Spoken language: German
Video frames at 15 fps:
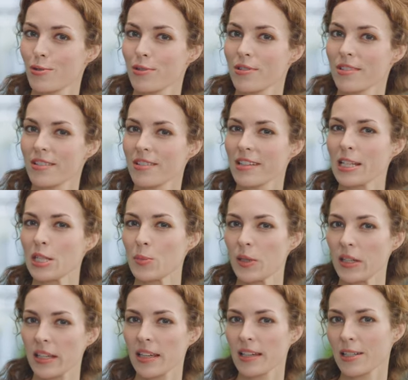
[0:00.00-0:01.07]
Kunden
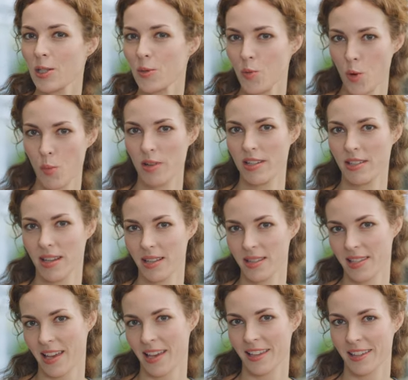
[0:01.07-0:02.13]
inspirierende Möbelideen
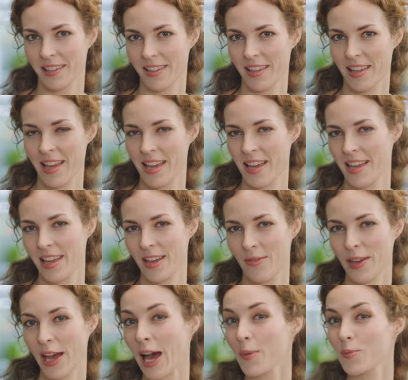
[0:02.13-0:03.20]
zeigen.
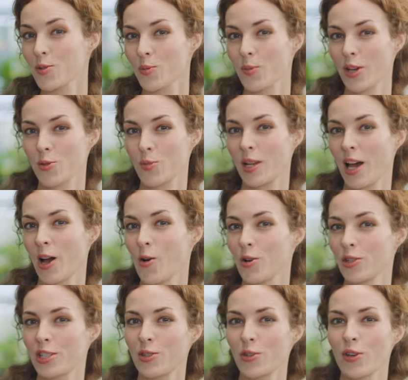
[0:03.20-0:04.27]
Wir haben zum Beispiel auch
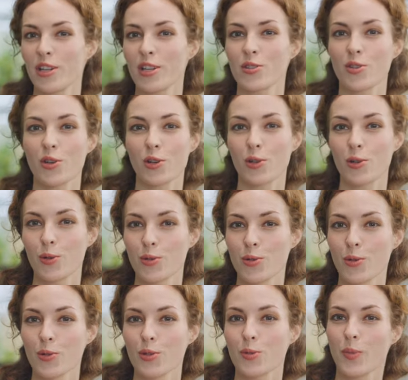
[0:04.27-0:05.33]
die neue
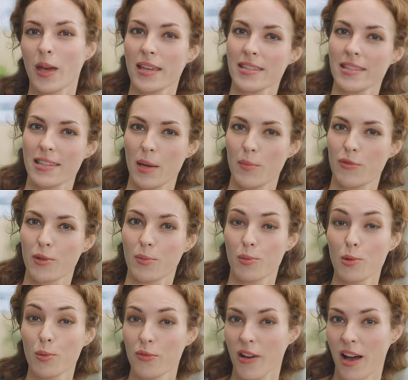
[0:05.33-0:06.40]
Sockellösung Space Step von
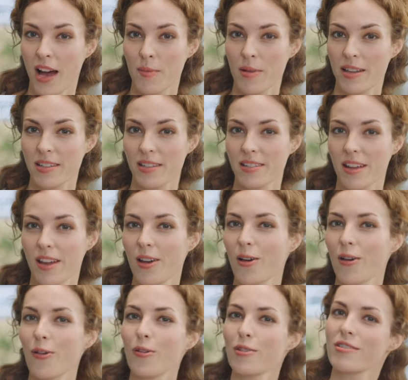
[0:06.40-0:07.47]
Bloom verarbeitet
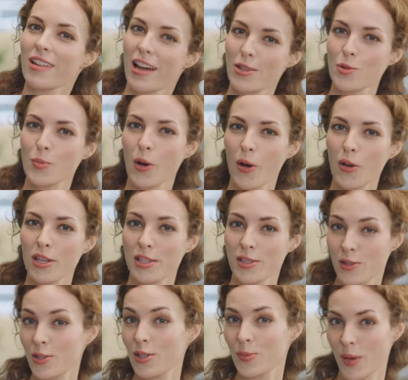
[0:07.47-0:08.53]
und dazu brauche ich jetzt
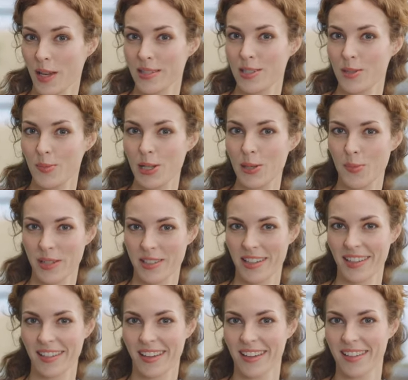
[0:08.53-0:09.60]
noch das passende
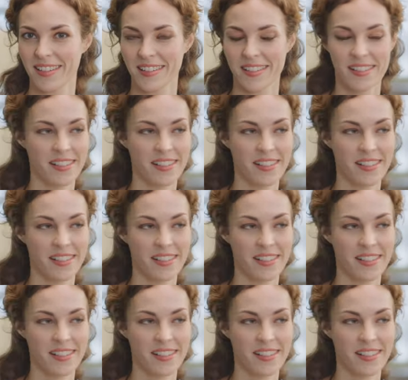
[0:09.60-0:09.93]
Bildmaterial.